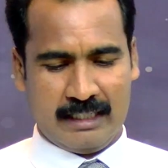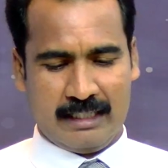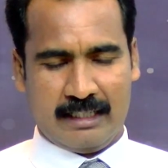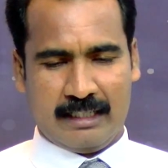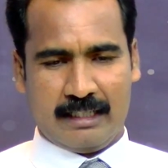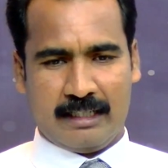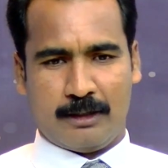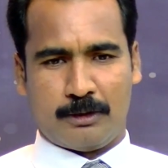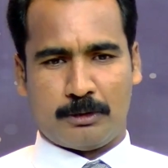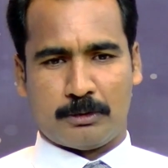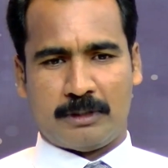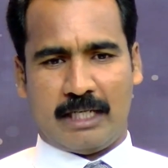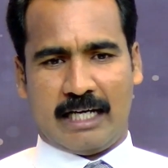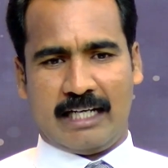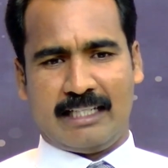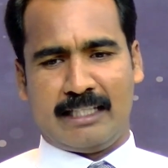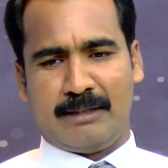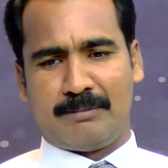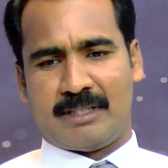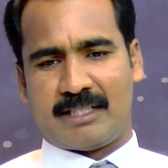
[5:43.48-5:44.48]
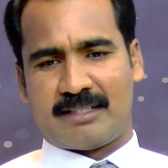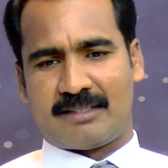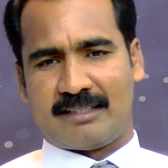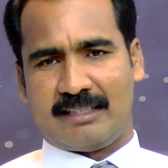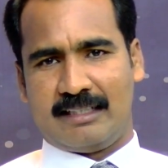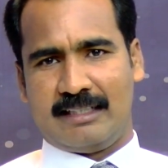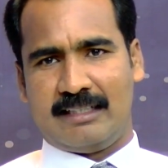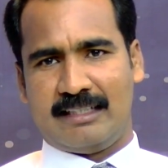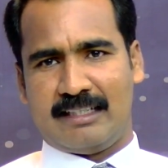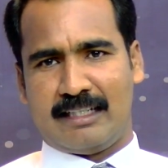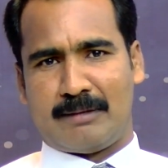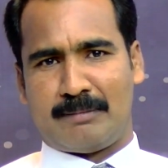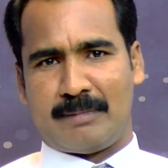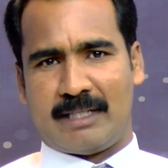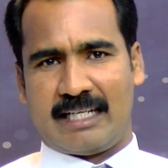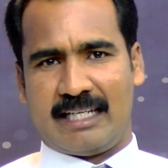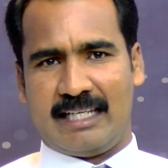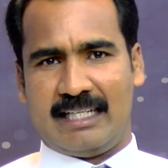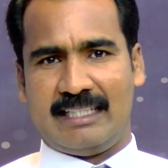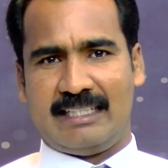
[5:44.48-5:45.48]
खुदा की मर्ज़ी
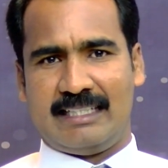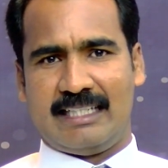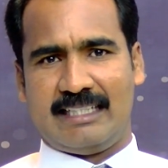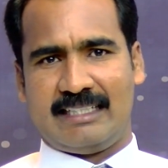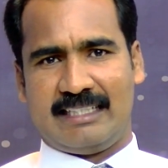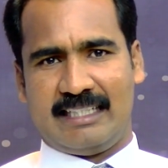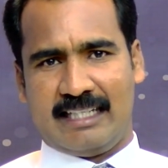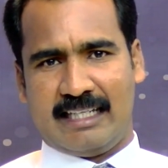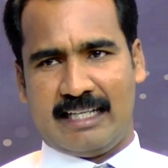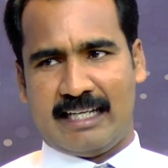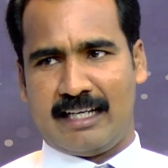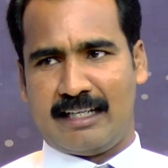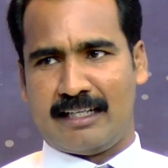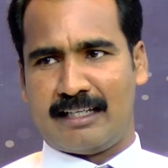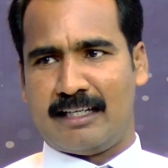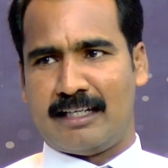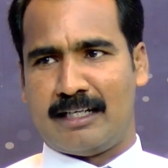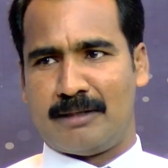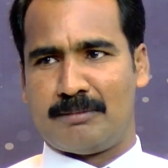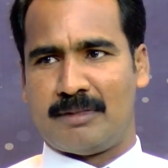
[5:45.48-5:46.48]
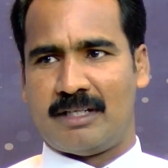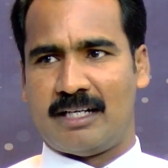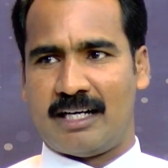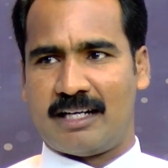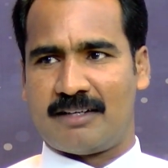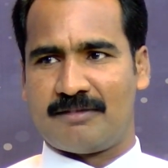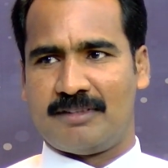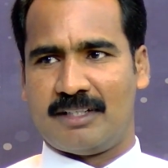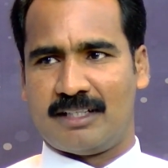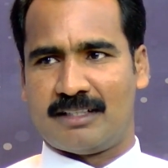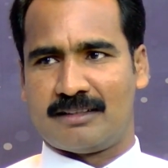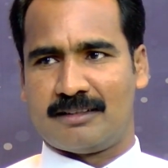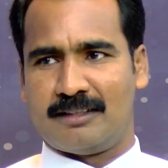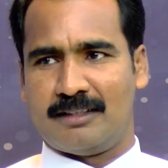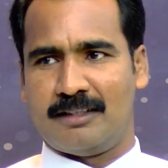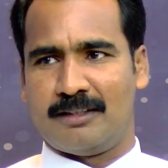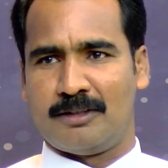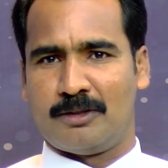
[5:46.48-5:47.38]
हमारे लिए ये है कि हम हर वक्त